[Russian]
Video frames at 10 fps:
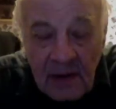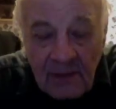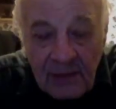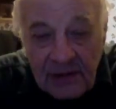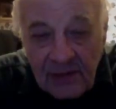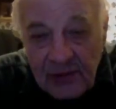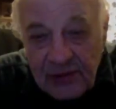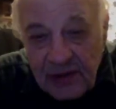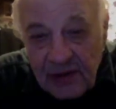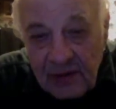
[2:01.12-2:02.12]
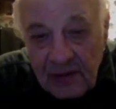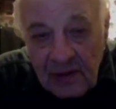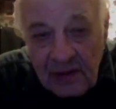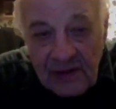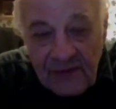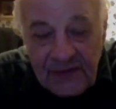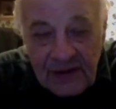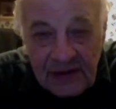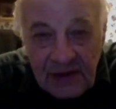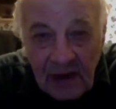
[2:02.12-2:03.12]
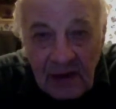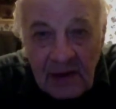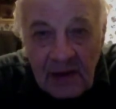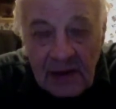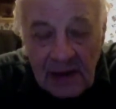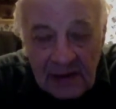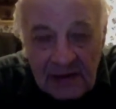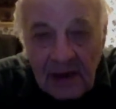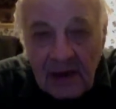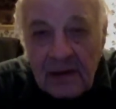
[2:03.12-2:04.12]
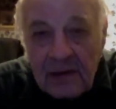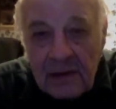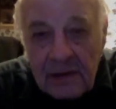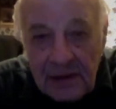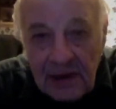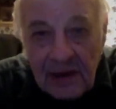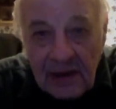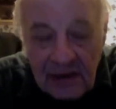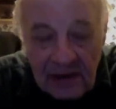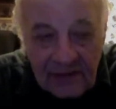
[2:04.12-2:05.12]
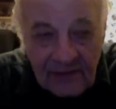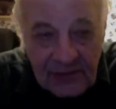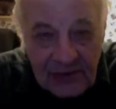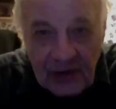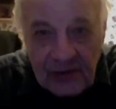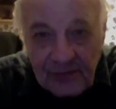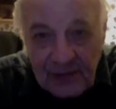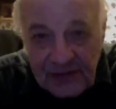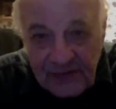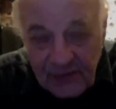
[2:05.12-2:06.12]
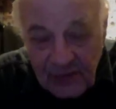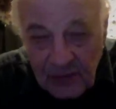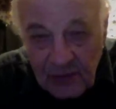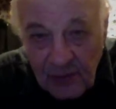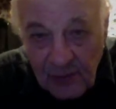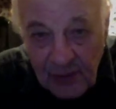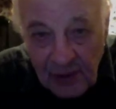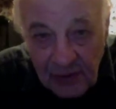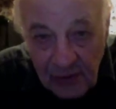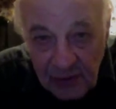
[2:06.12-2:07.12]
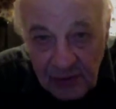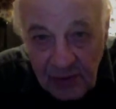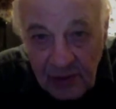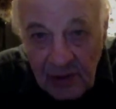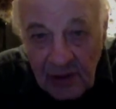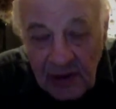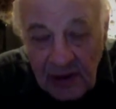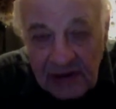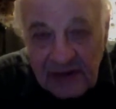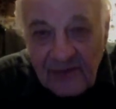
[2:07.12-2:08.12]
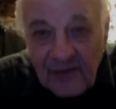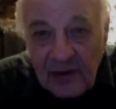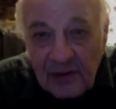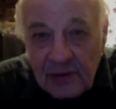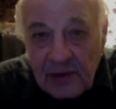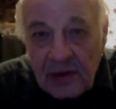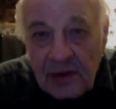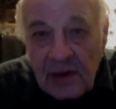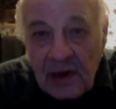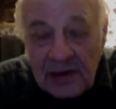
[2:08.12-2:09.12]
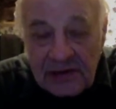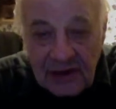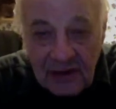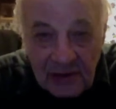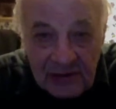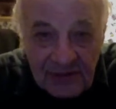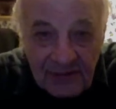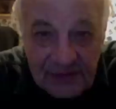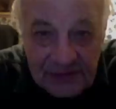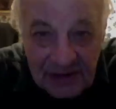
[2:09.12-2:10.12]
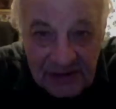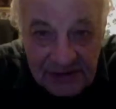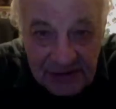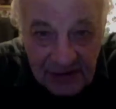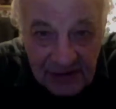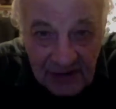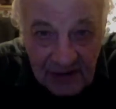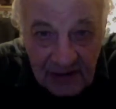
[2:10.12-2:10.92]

Потому что не всегда, когда деньги не отвечают произведенному продукту, эта валюта остается полноценной.